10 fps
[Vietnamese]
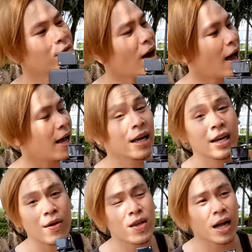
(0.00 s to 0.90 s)
và
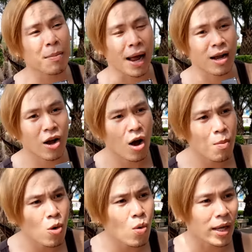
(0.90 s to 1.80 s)
nếu như các bạn có
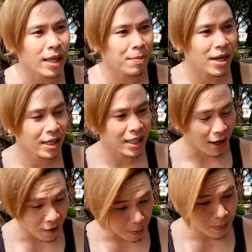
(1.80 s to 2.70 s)
muốn quan tâm đến
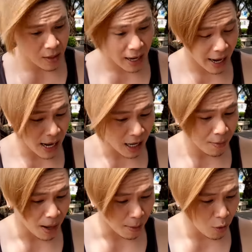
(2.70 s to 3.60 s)
sản phẩm hay là
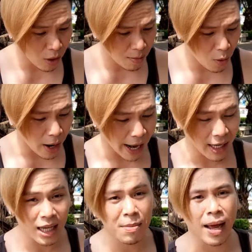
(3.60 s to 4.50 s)
các bạn muốn mua
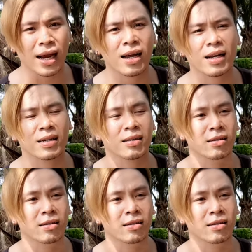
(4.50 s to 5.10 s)
hàng thì các bạn ờ,